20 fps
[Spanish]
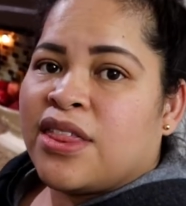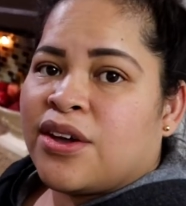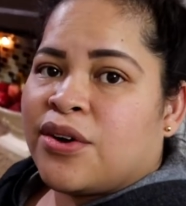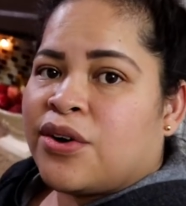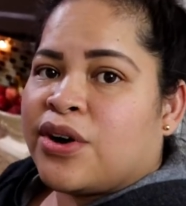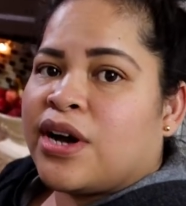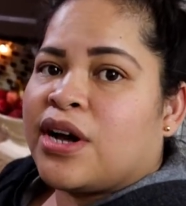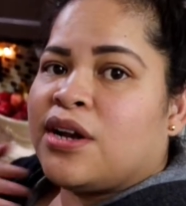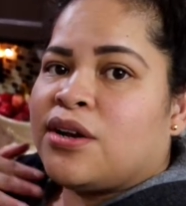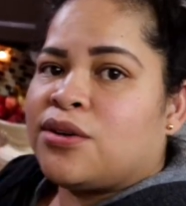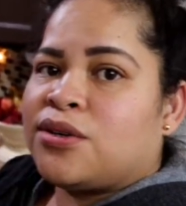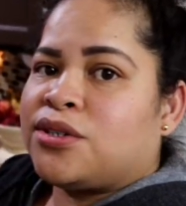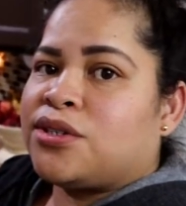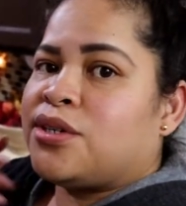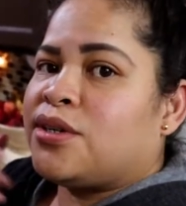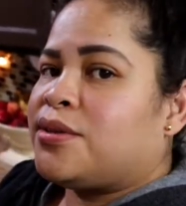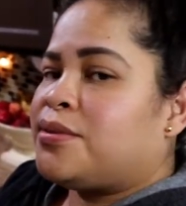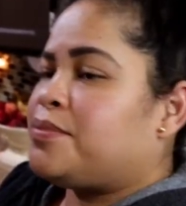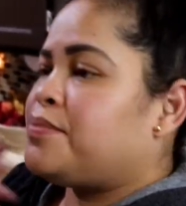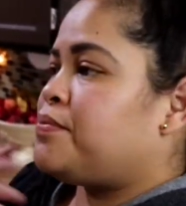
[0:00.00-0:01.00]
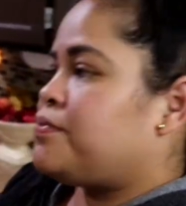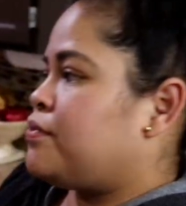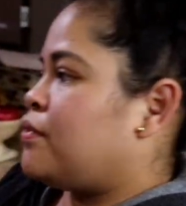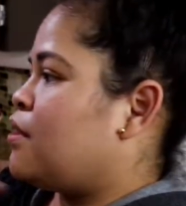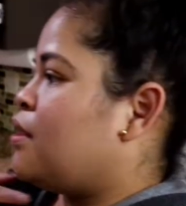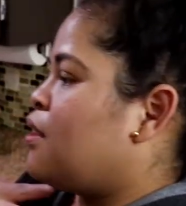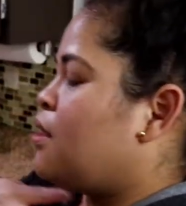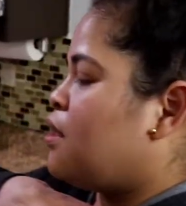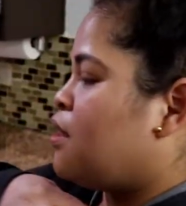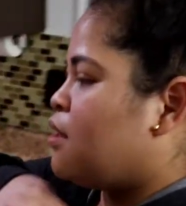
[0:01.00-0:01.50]
Tengo calor
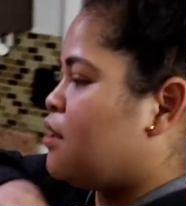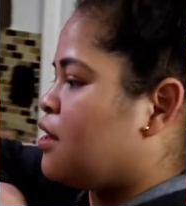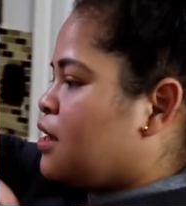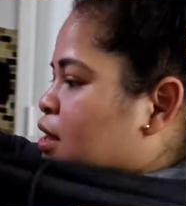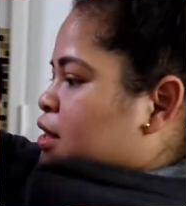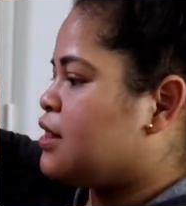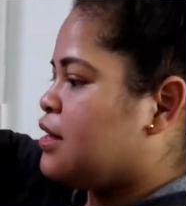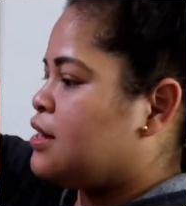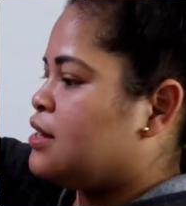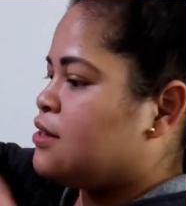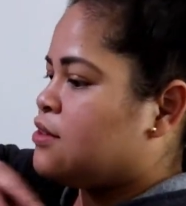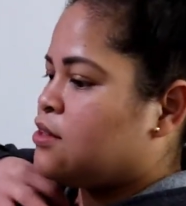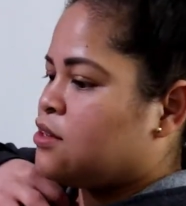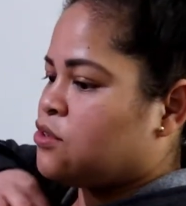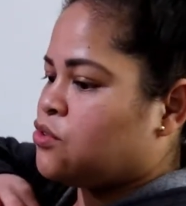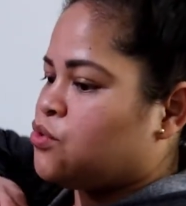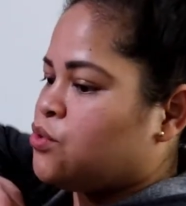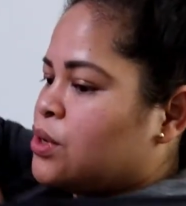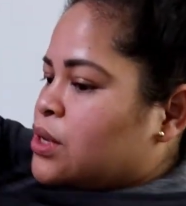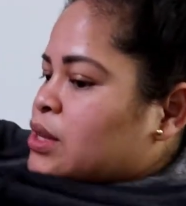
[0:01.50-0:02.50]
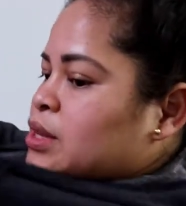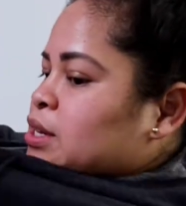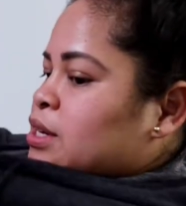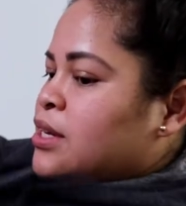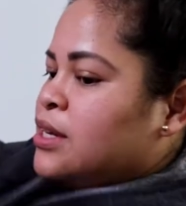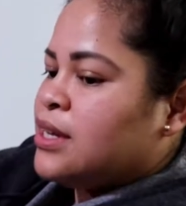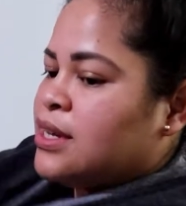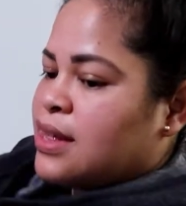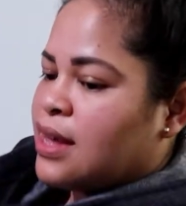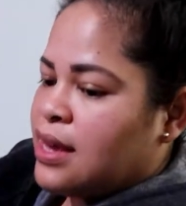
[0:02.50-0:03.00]
quitar este suéter.
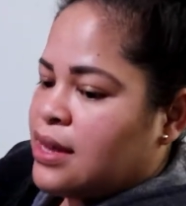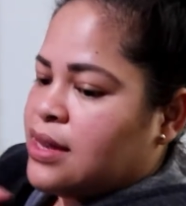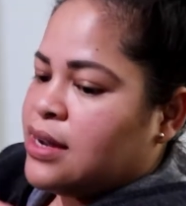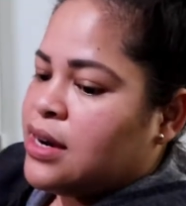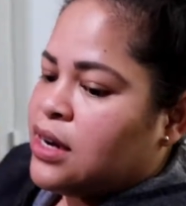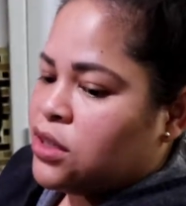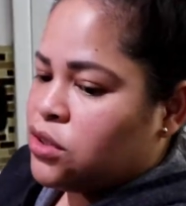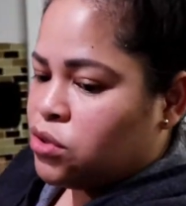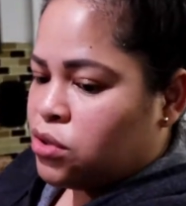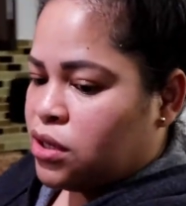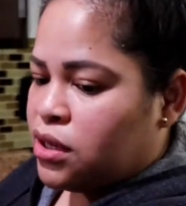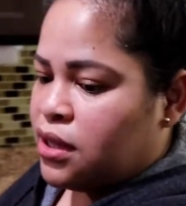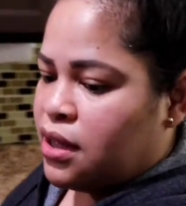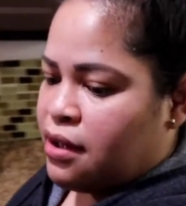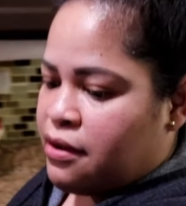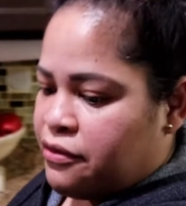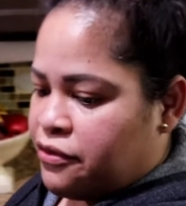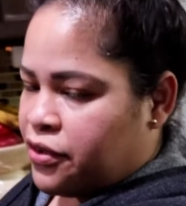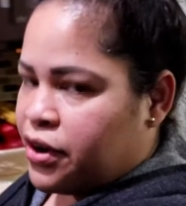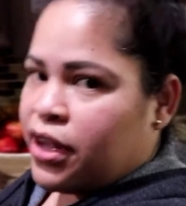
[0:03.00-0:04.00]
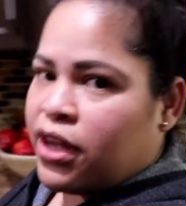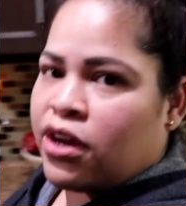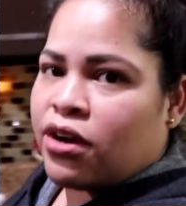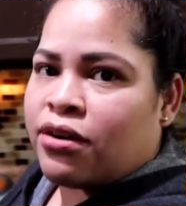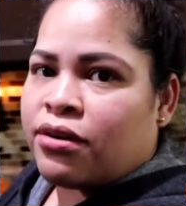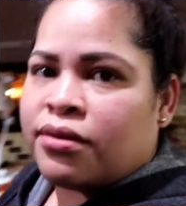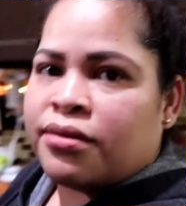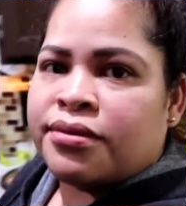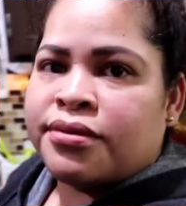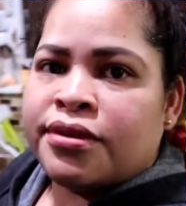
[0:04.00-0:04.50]
Es que hace rato tenía
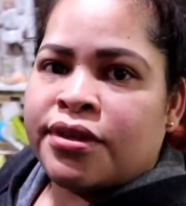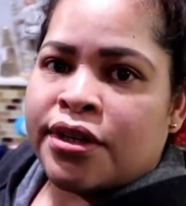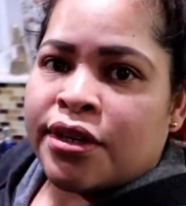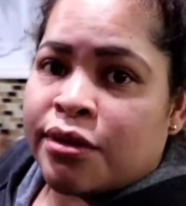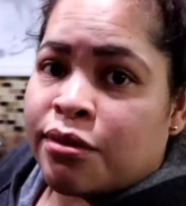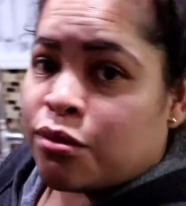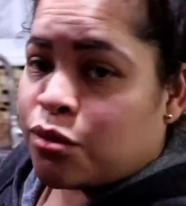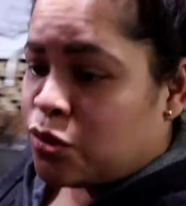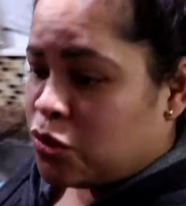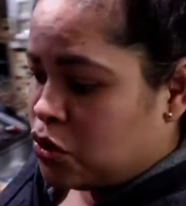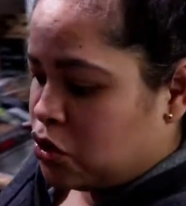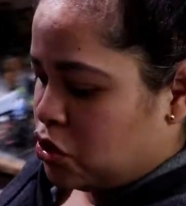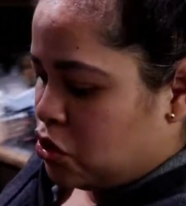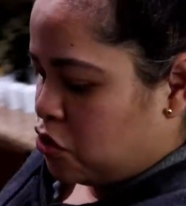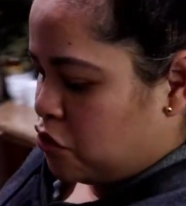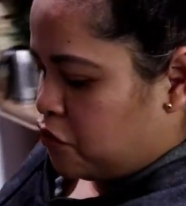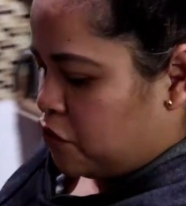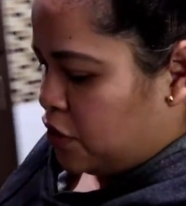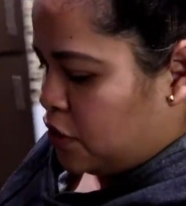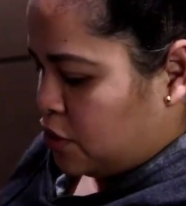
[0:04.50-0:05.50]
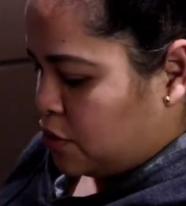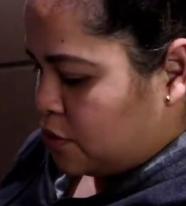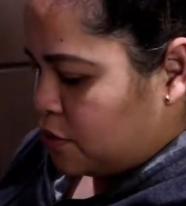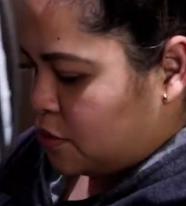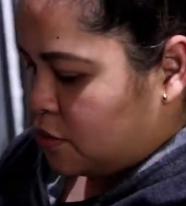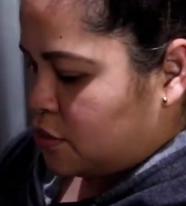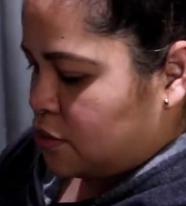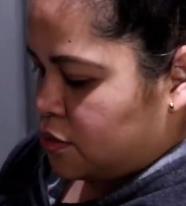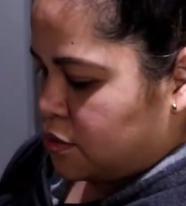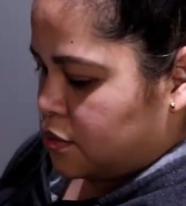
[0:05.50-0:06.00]
frío, mucho frío.
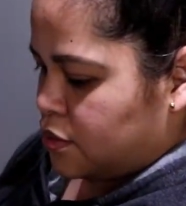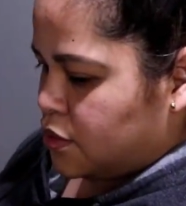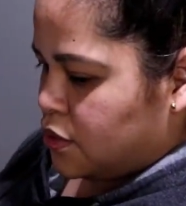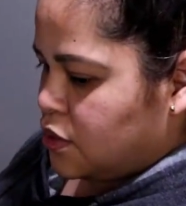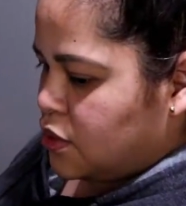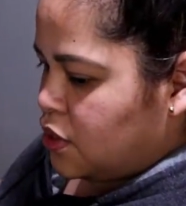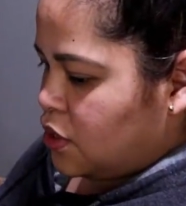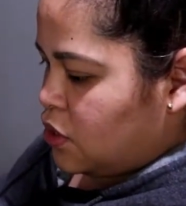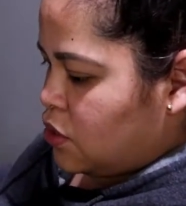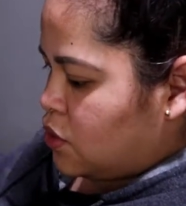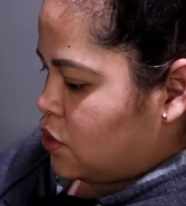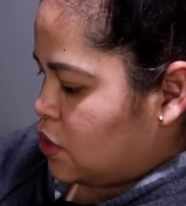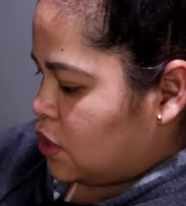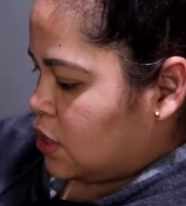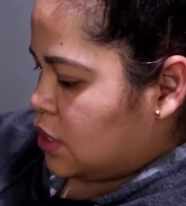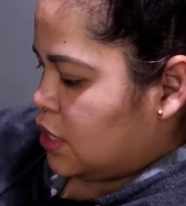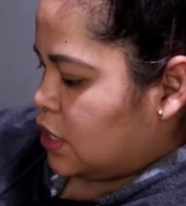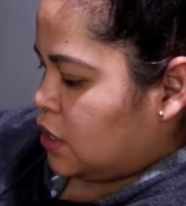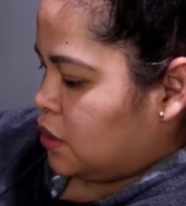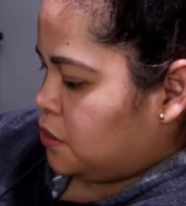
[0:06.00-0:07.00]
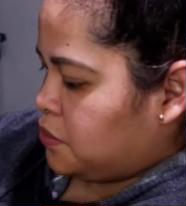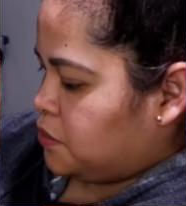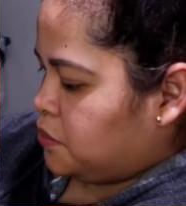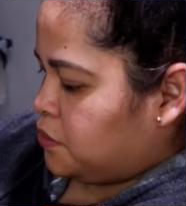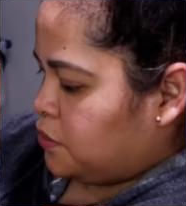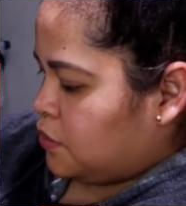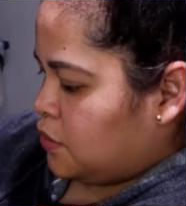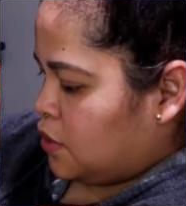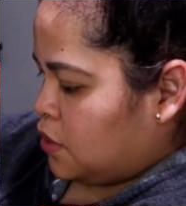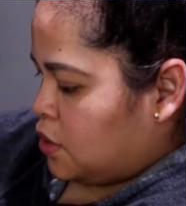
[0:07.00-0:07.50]
Y ahorita
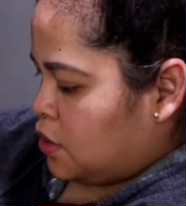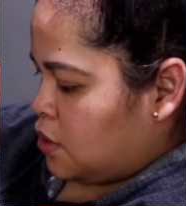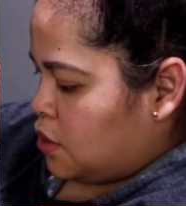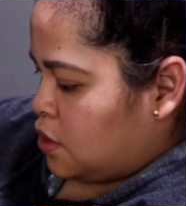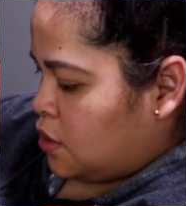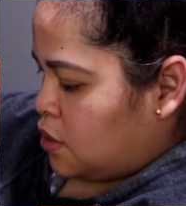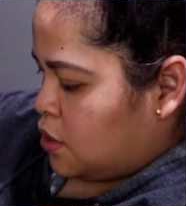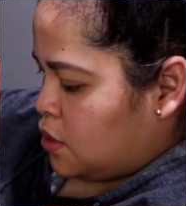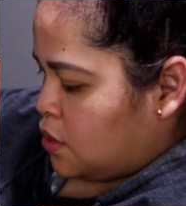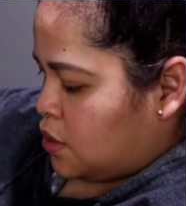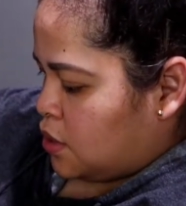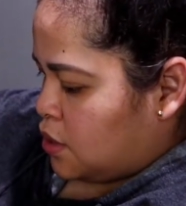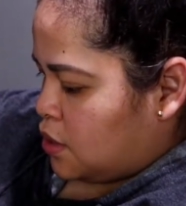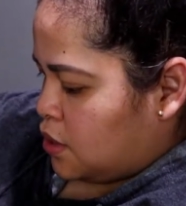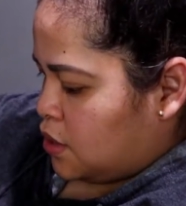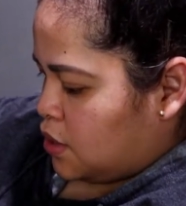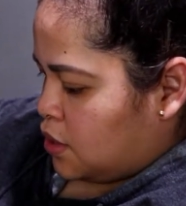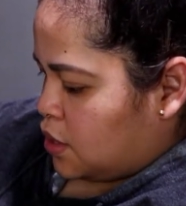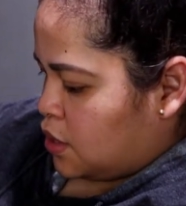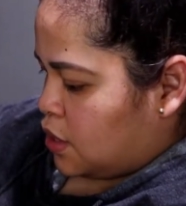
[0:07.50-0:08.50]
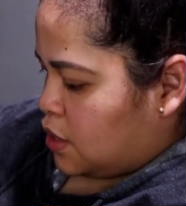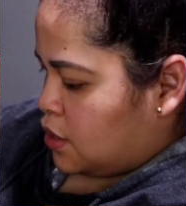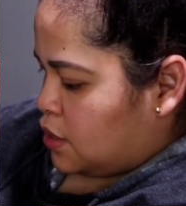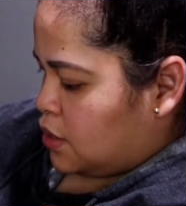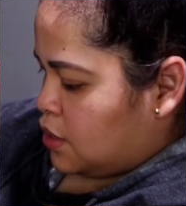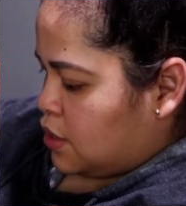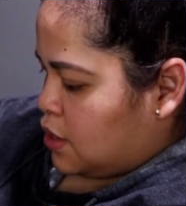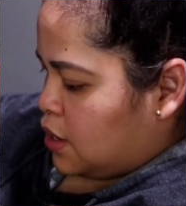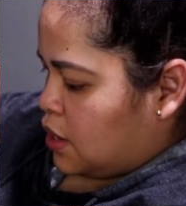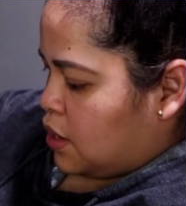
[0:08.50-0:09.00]
ya
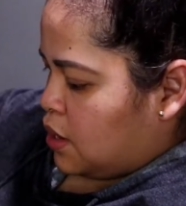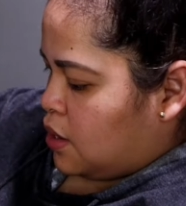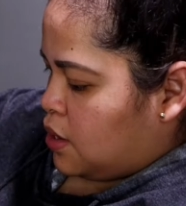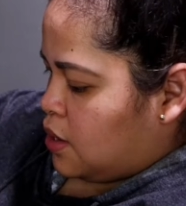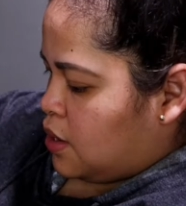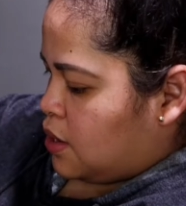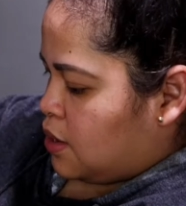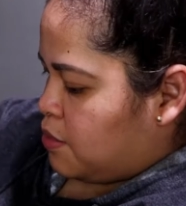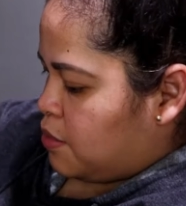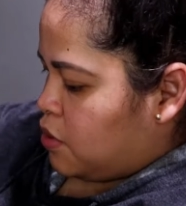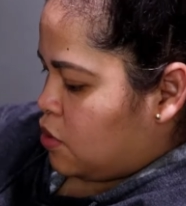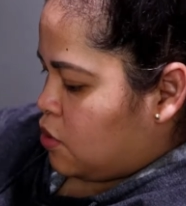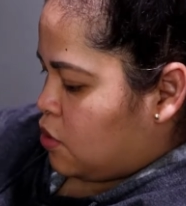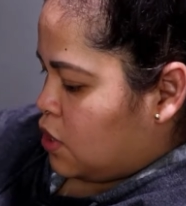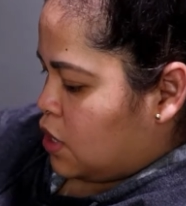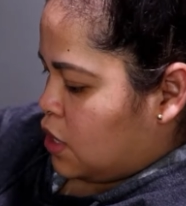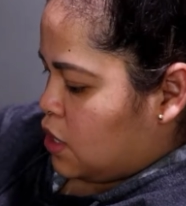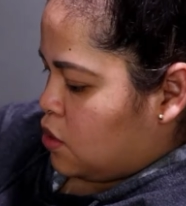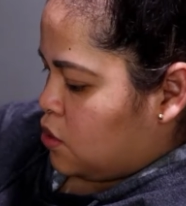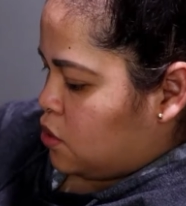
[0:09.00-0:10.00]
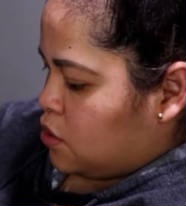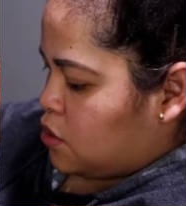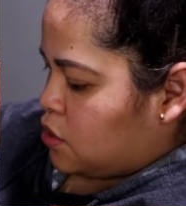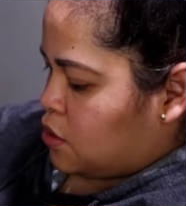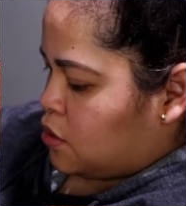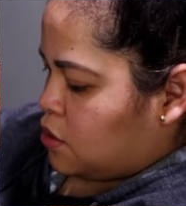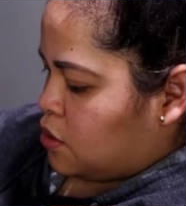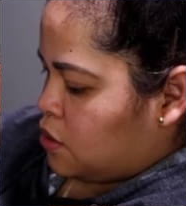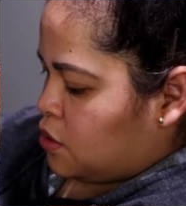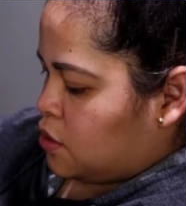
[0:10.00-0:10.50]
este, ya me dio calor
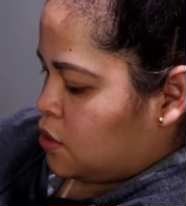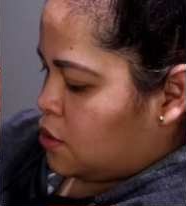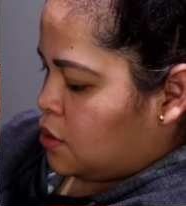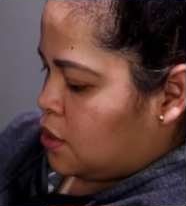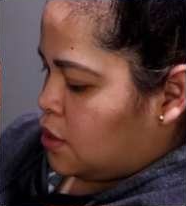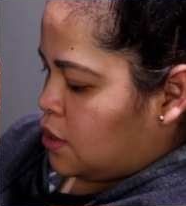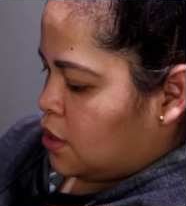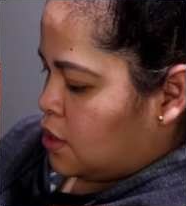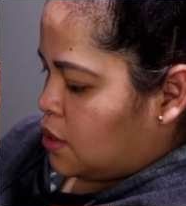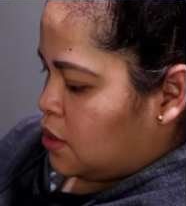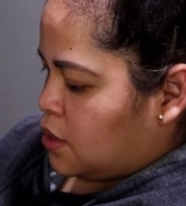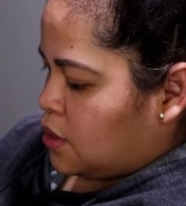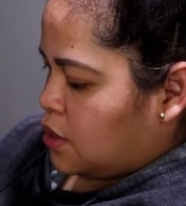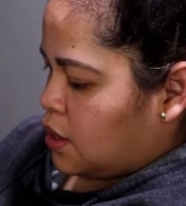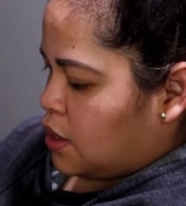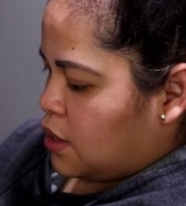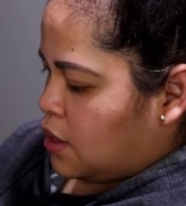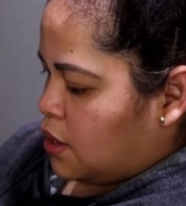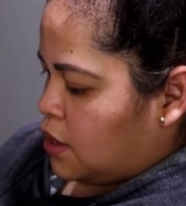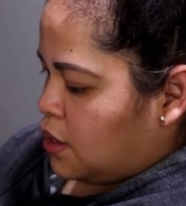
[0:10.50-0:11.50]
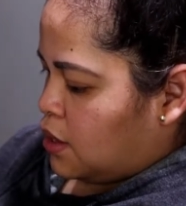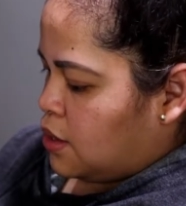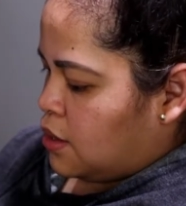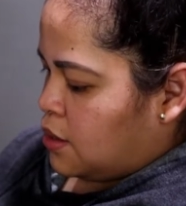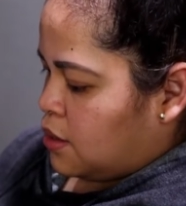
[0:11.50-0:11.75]
de que